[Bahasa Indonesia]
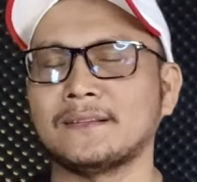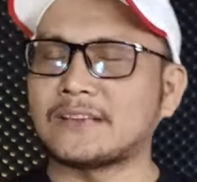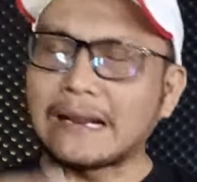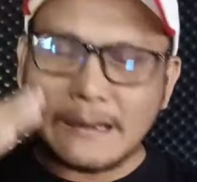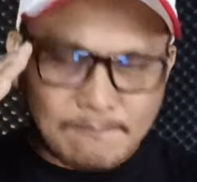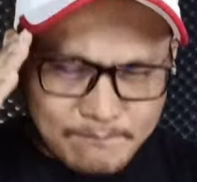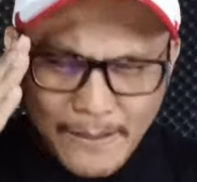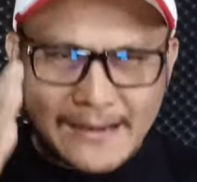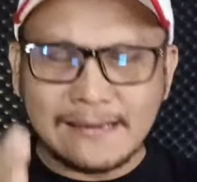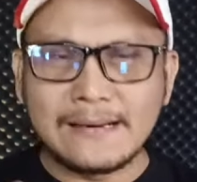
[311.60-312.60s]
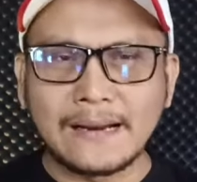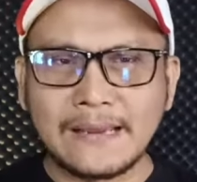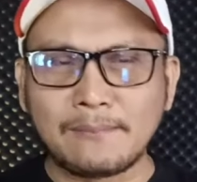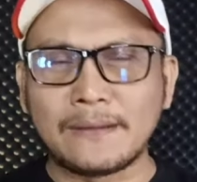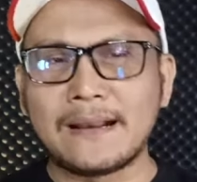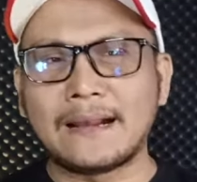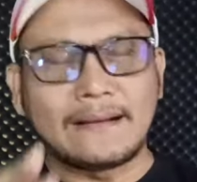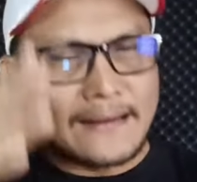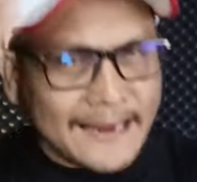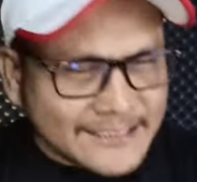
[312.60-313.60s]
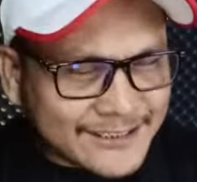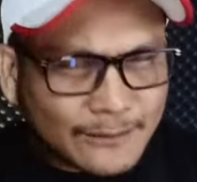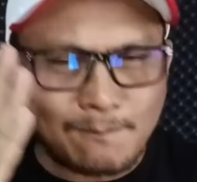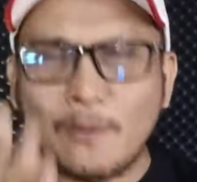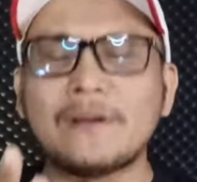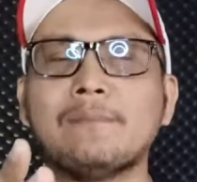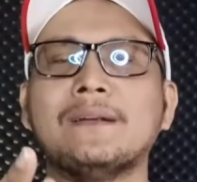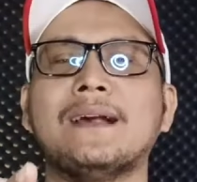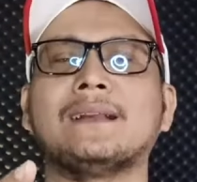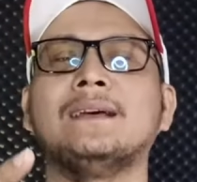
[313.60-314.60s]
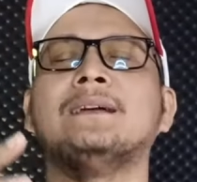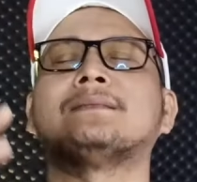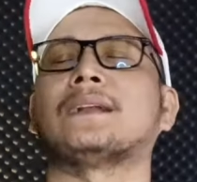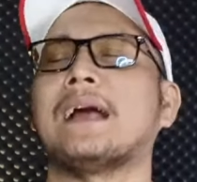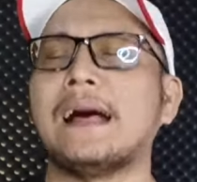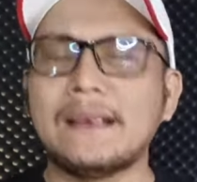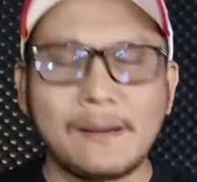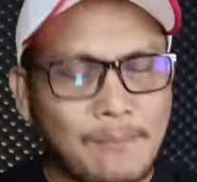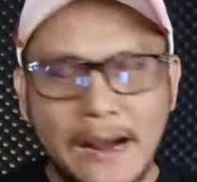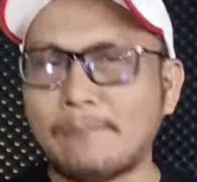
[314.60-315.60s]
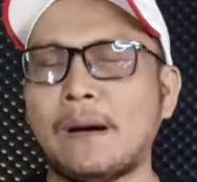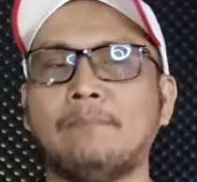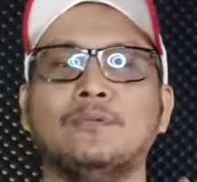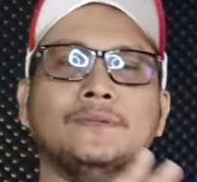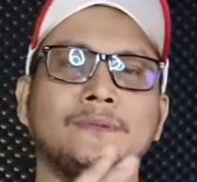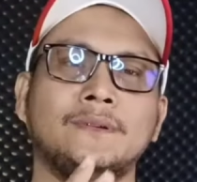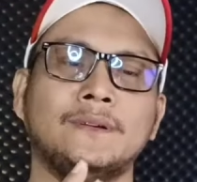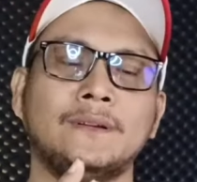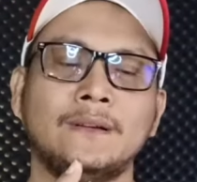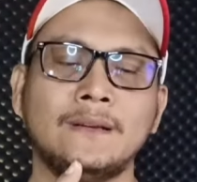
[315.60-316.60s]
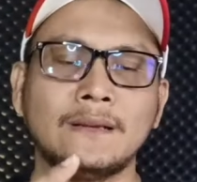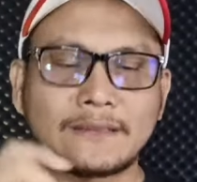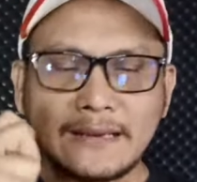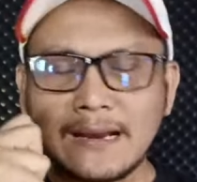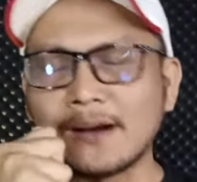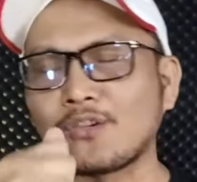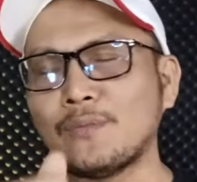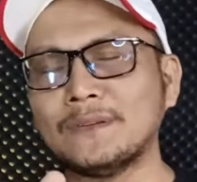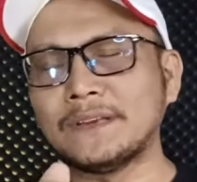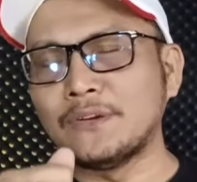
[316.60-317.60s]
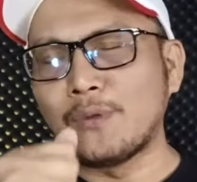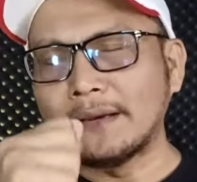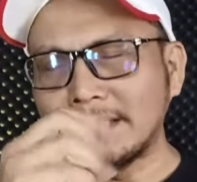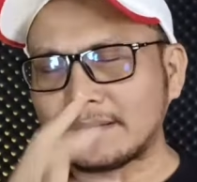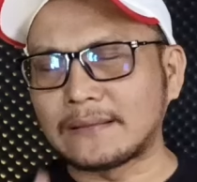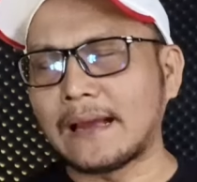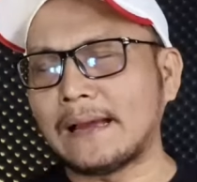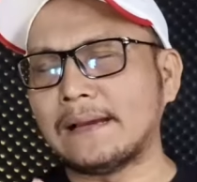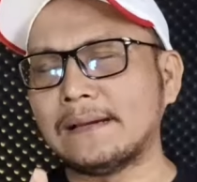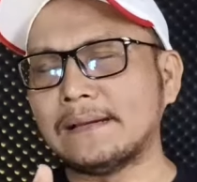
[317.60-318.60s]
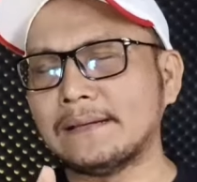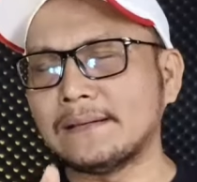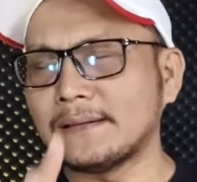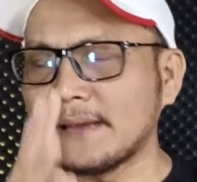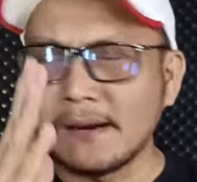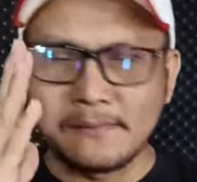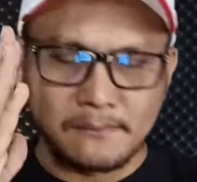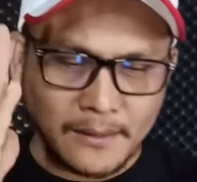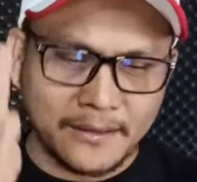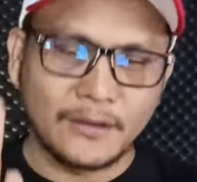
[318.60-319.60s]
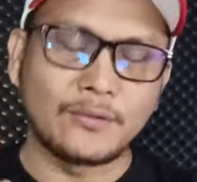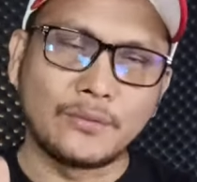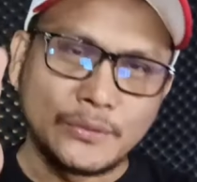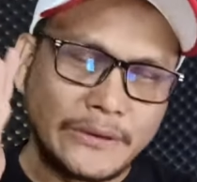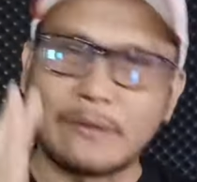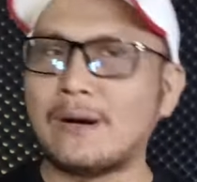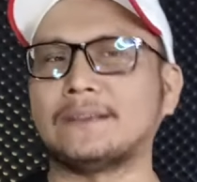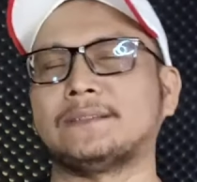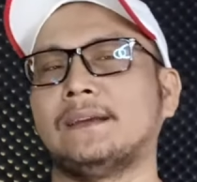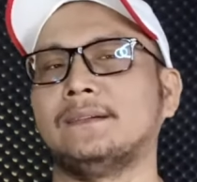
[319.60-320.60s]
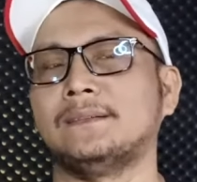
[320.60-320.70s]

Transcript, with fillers: Cara pandang yang benar, respon yang benar terhadap apapun. Sehingga engkau menjadi wanita yang begitu dewasa.